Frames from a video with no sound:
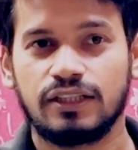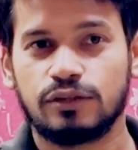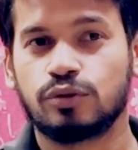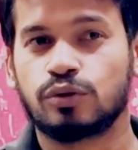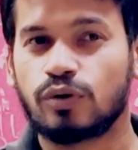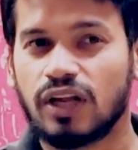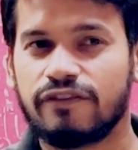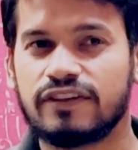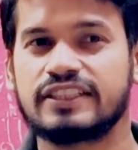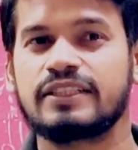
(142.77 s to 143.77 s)
तो थोड़ा
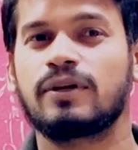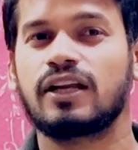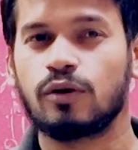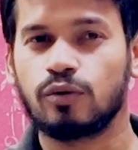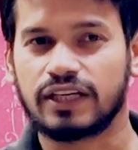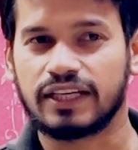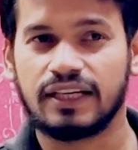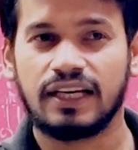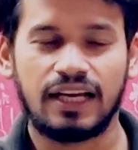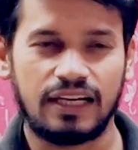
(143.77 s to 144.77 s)
फिजिक बना लोगे
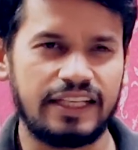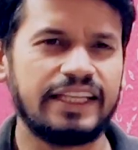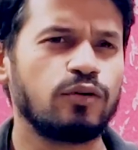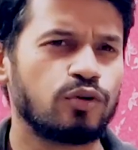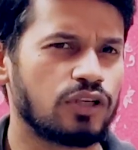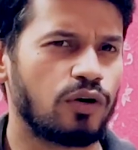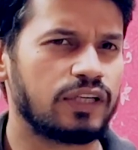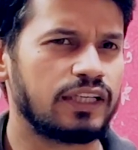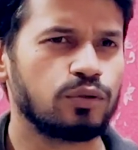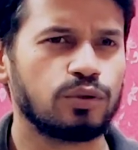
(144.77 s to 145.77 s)
लीन हो जाओगे
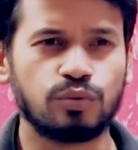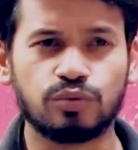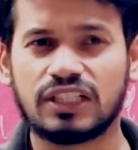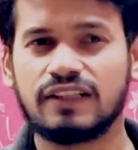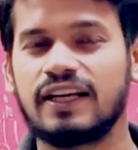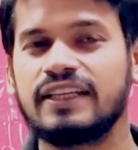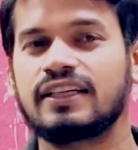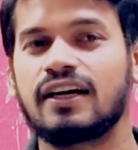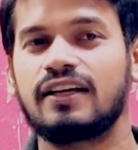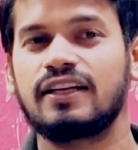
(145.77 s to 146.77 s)
तो दूसरी वाली के
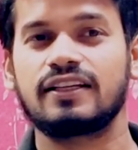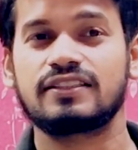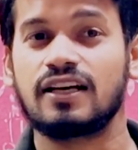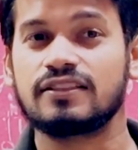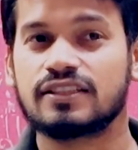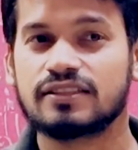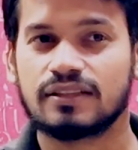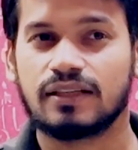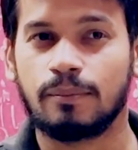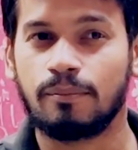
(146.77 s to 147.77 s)
आने के चांसेस
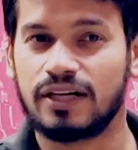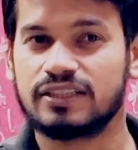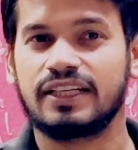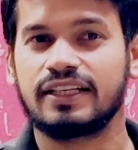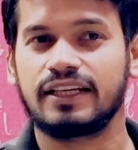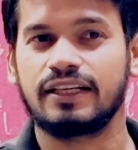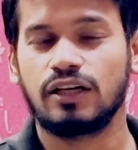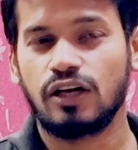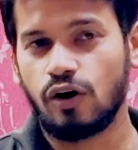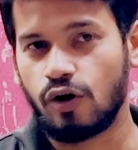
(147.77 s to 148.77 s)
बढ़ जाएंगे
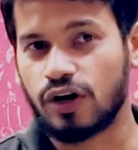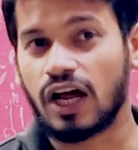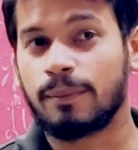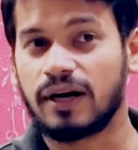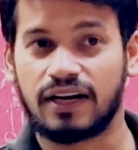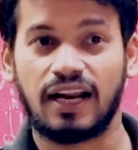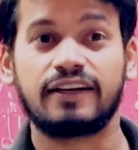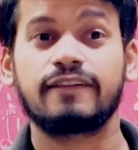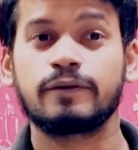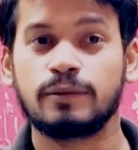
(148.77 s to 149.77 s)
और आप
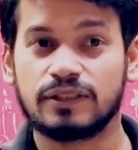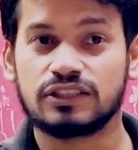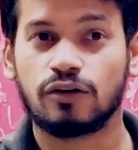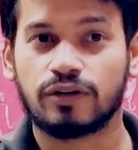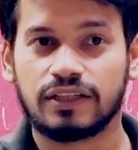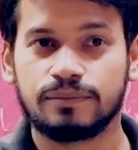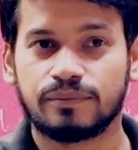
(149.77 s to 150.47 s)
अट्रैक्टिव भी बन जाओगे